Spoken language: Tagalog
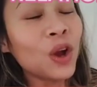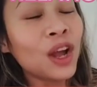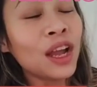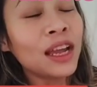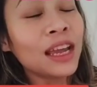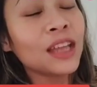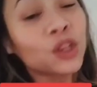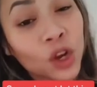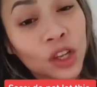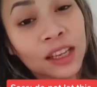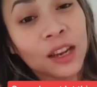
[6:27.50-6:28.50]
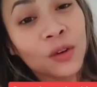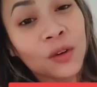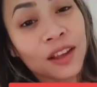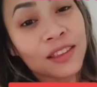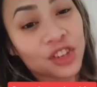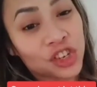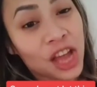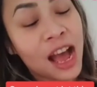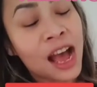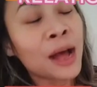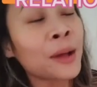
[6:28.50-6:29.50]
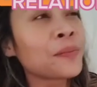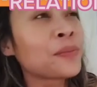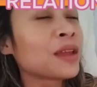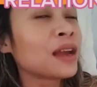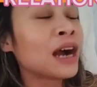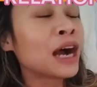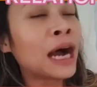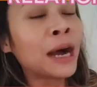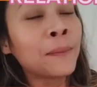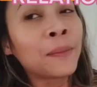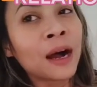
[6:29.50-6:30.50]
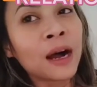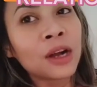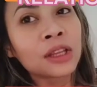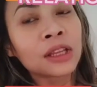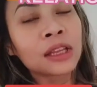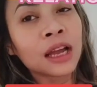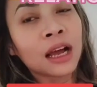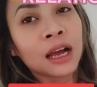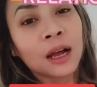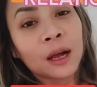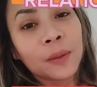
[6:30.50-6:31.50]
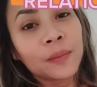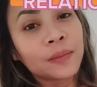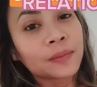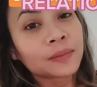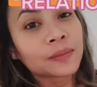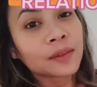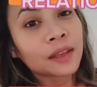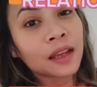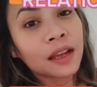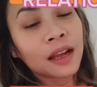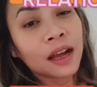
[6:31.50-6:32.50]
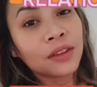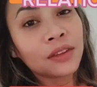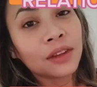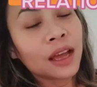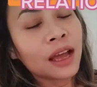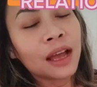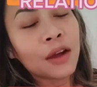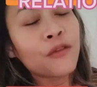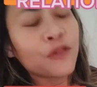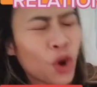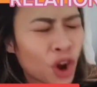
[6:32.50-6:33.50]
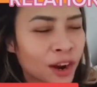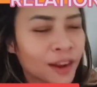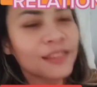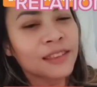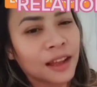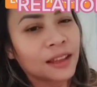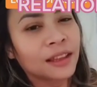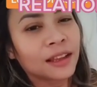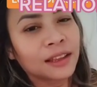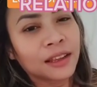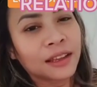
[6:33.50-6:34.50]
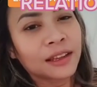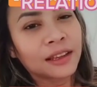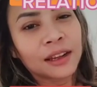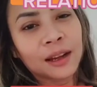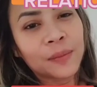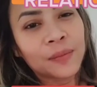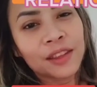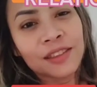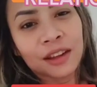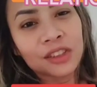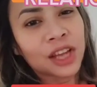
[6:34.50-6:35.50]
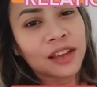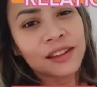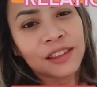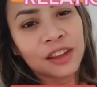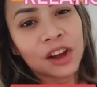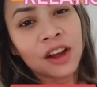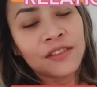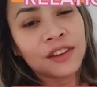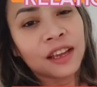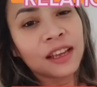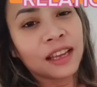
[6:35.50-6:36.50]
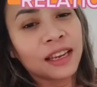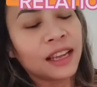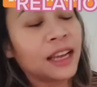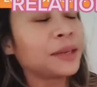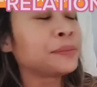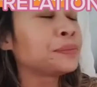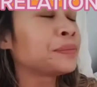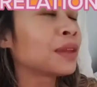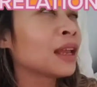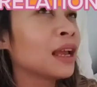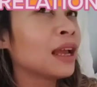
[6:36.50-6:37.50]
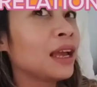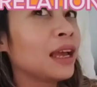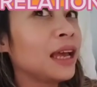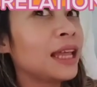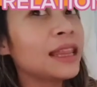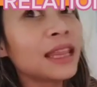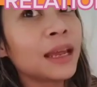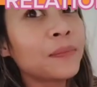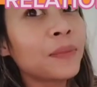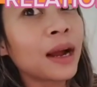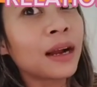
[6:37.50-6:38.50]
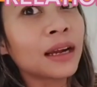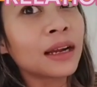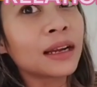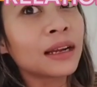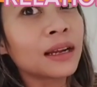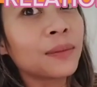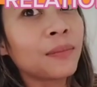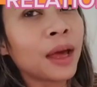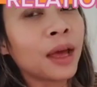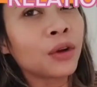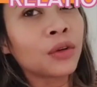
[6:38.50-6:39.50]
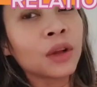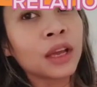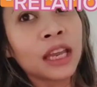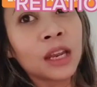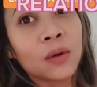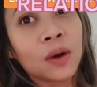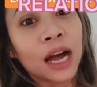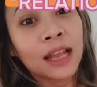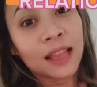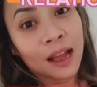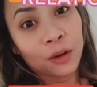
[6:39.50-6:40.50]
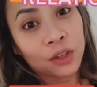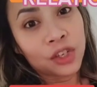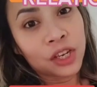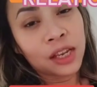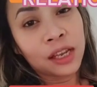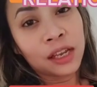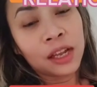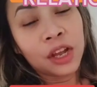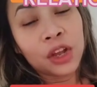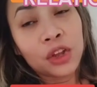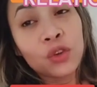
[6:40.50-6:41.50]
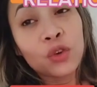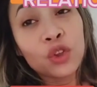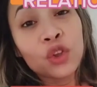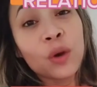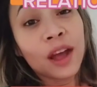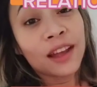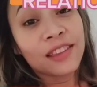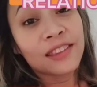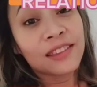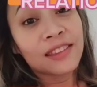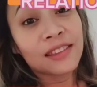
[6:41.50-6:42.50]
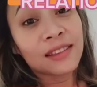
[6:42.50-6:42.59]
Ito, tinanong kasi siya about, um, an, of course, the, the, the, um, the South China Sea conflict, ganyan. And then, parang merong ginawang analogy, yung US,